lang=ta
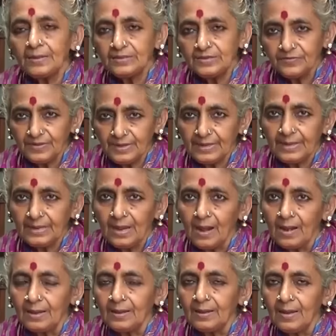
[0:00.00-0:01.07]

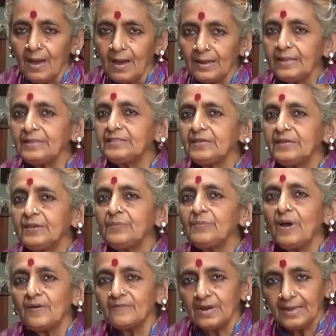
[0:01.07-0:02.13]
ஆட்டுவிக்கிறாள்
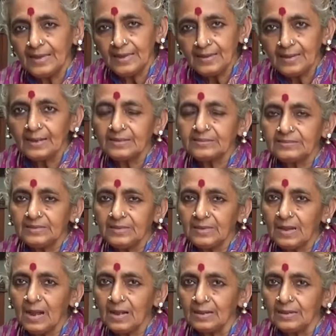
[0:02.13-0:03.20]
அனைத்தையும் அவளே
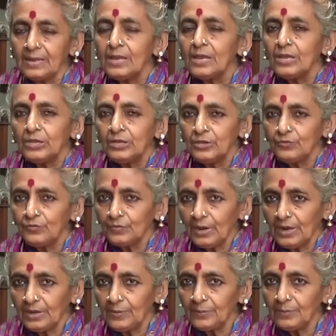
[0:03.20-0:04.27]
நடத்துகிறாள்
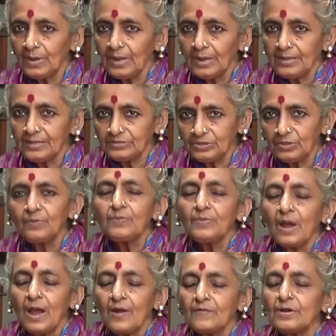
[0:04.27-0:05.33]
இவ்வுலகம் அனைத்தும்
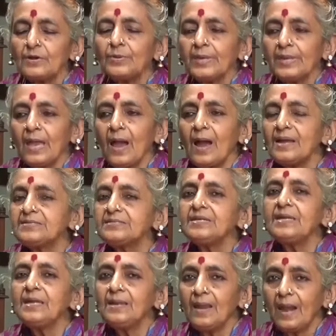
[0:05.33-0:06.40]
அவளுடைய
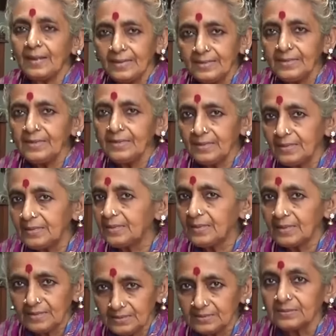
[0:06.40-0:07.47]
ஆட்சியில் அடங்கி
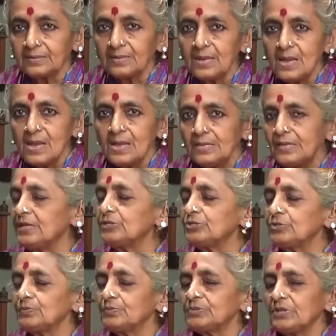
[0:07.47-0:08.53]
இருக்கிறது
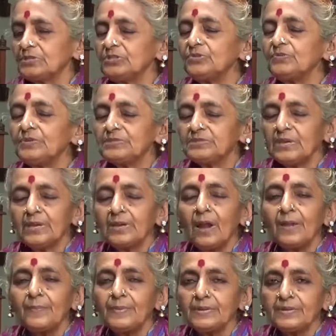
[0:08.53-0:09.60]
என்றும் தத்துவத்தை
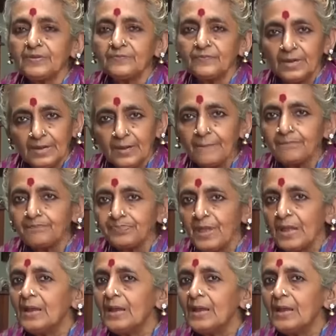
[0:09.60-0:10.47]
காண்பிக்கும் வண்ணம்